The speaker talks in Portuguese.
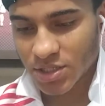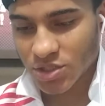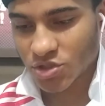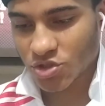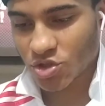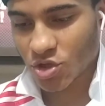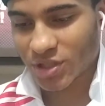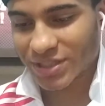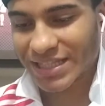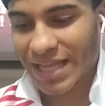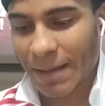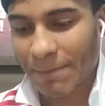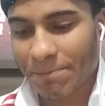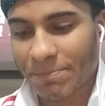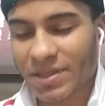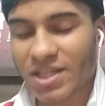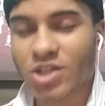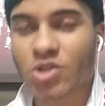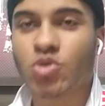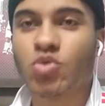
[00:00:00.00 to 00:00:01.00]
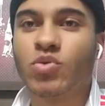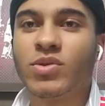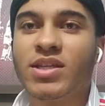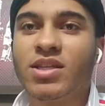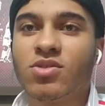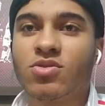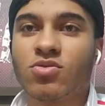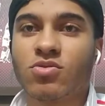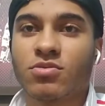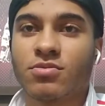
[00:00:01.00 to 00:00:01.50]
só dá
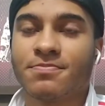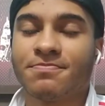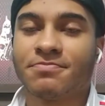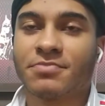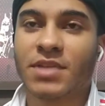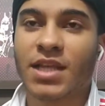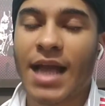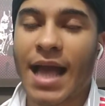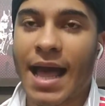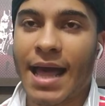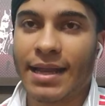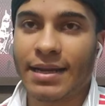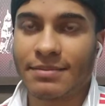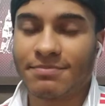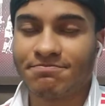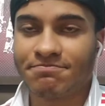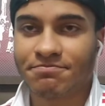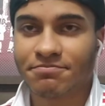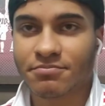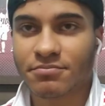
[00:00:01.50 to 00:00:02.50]
prejuízo, cara.